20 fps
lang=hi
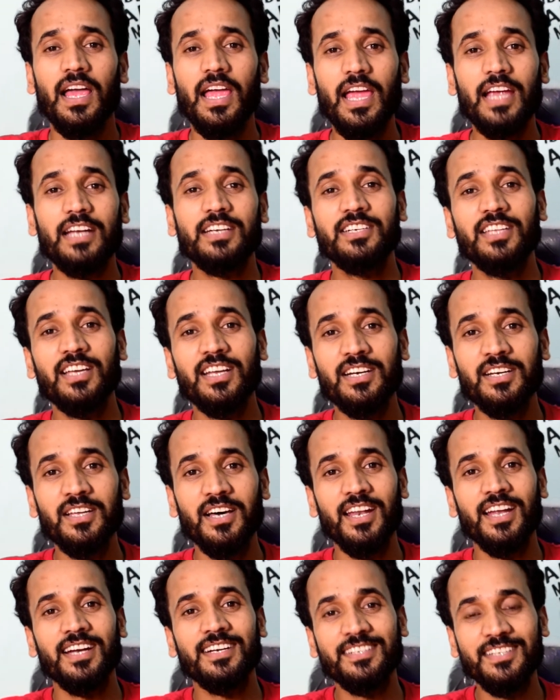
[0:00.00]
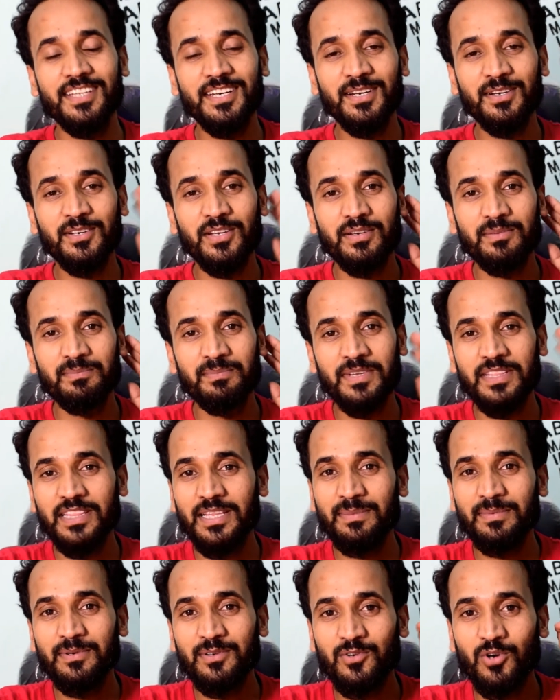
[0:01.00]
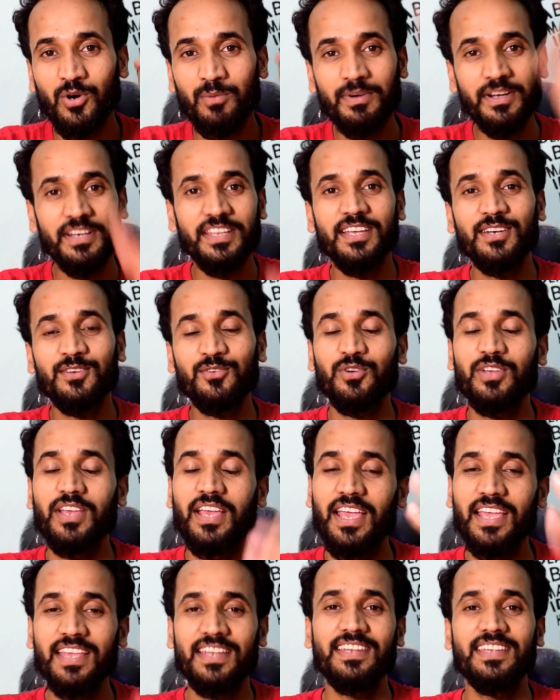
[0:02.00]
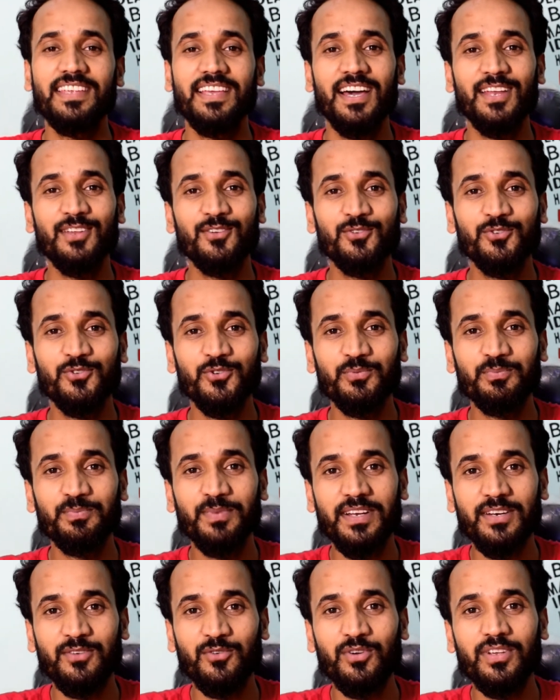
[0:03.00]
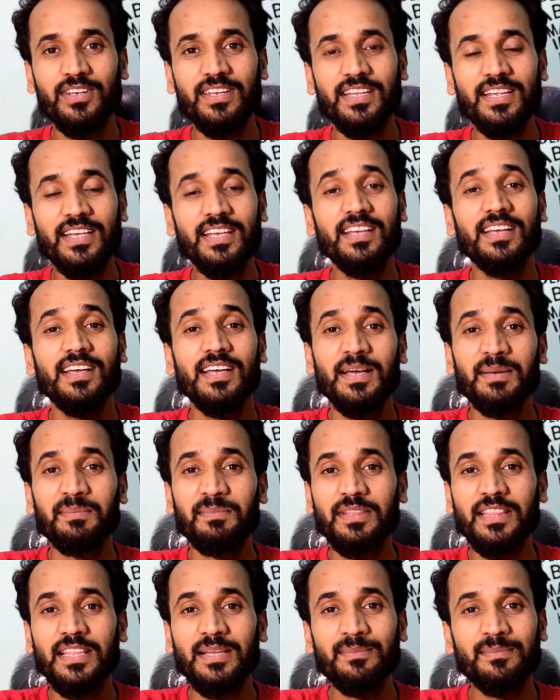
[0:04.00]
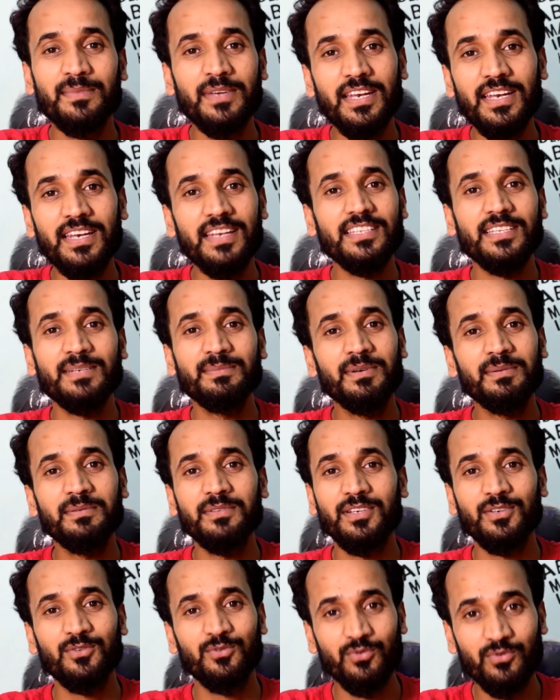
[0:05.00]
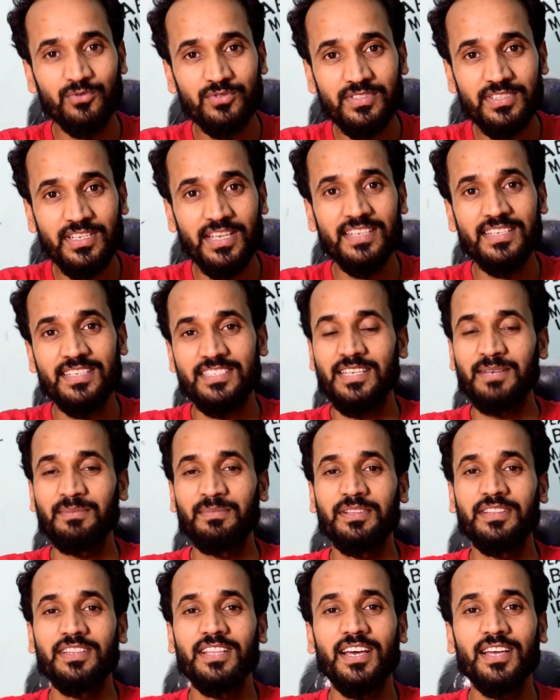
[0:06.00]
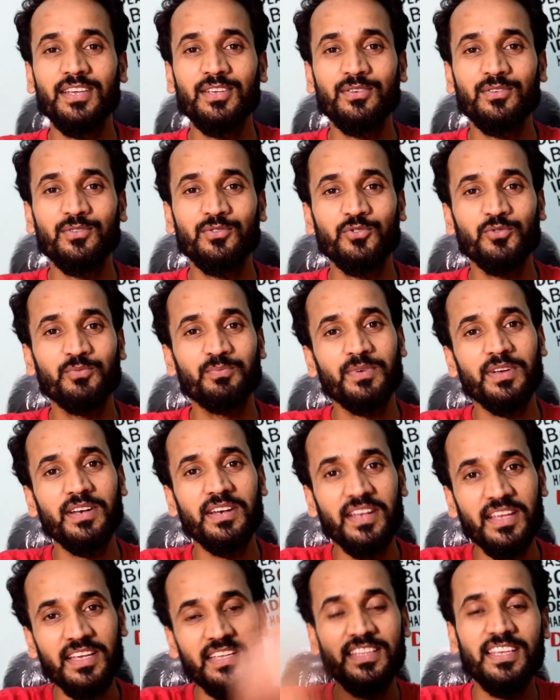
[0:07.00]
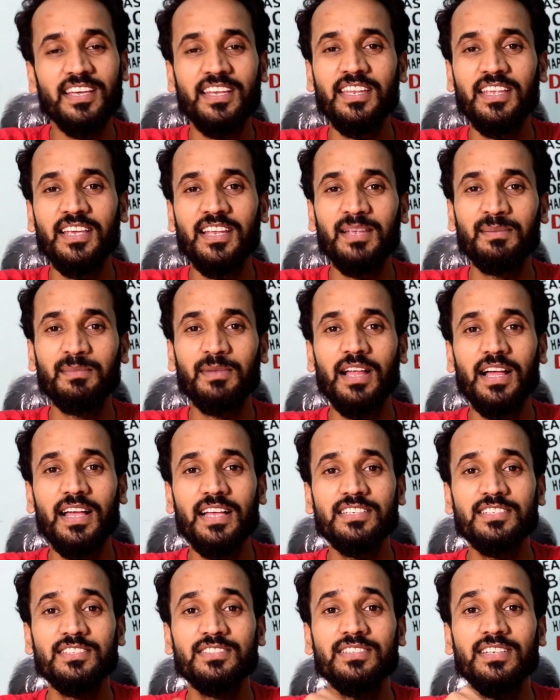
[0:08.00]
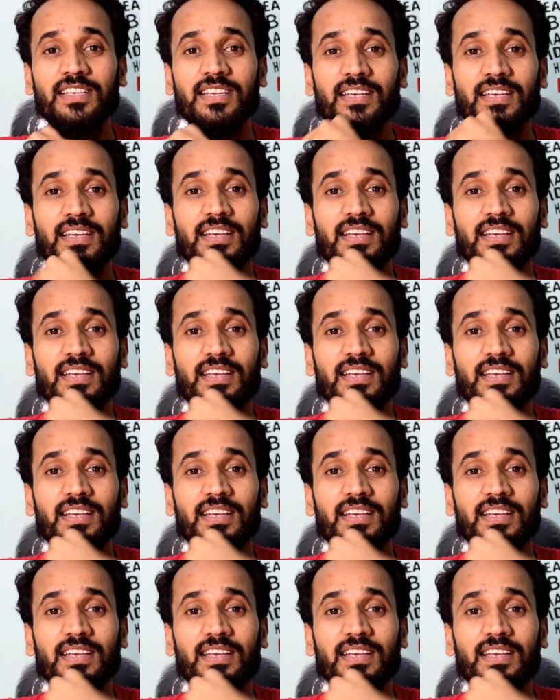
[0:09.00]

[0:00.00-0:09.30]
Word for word: एक्टर डायरेक्टर मतलब कॉमेडियन कोई है ही नहीं यार यूट्यूब पर कोई नहीं है मतलब मेरी नज़र में अभी तक उसके जैसा बंदा यूट्यूब पर नहीं देखने के लिए मिला है जिसने